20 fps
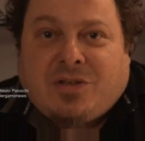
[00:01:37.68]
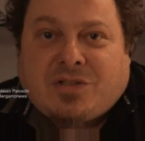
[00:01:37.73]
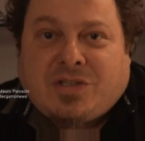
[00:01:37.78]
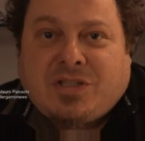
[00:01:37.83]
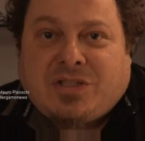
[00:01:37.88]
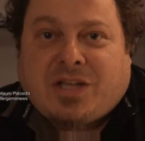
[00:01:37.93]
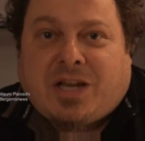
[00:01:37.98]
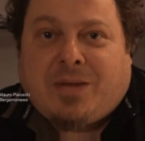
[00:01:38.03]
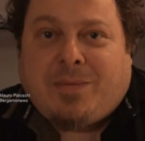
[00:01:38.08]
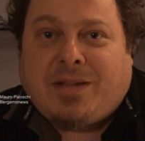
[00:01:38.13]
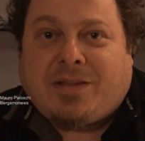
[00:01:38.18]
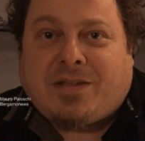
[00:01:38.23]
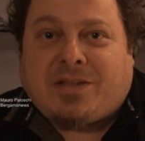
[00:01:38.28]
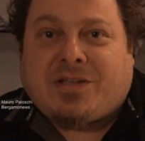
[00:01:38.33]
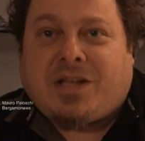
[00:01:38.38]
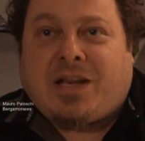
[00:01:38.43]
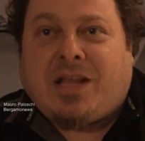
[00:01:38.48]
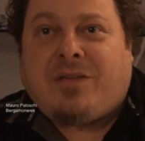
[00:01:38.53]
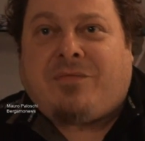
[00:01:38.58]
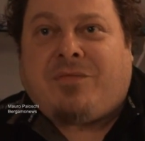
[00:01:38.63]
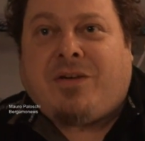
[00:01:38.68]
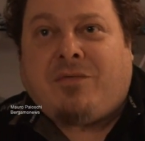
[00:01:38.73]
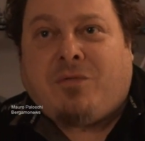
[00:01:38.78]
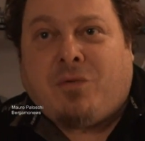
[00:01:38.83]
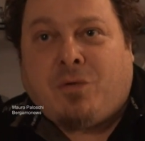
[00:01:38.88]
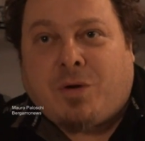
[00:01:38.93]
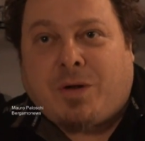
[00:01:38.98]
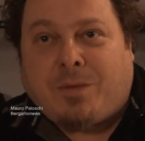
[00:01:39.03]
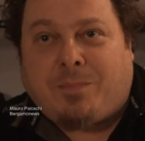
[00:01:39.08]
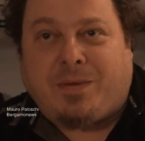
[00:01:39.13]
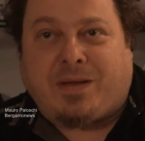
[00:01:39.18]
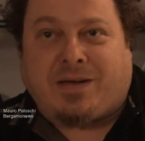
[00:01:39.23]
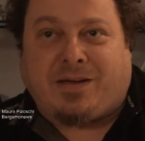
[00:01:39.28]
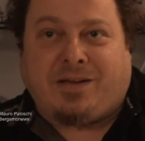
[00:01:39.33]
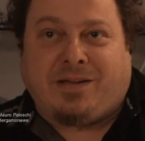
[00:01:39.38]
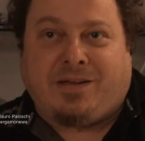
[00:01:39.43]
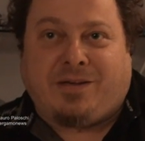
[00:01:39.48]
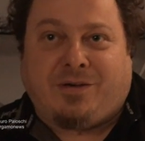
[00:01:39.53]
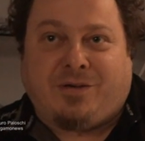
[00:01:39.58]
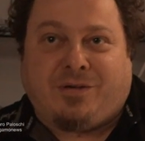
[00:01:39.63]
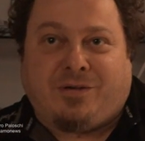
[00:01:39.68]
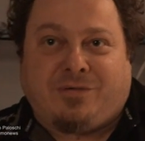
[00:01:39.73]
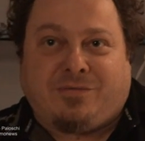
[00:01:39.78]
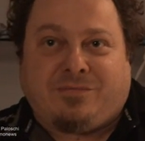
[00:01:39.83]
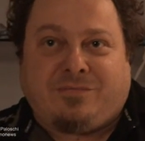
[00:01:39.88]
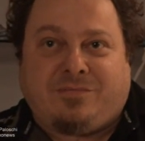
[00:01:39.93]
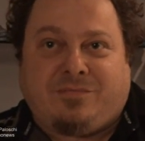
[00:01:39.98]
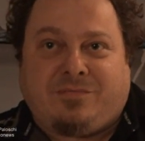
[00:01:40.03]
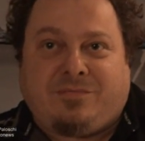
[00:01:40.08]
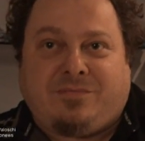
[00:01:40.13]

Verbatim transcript: io sinceramente sarei a favore per l'inno.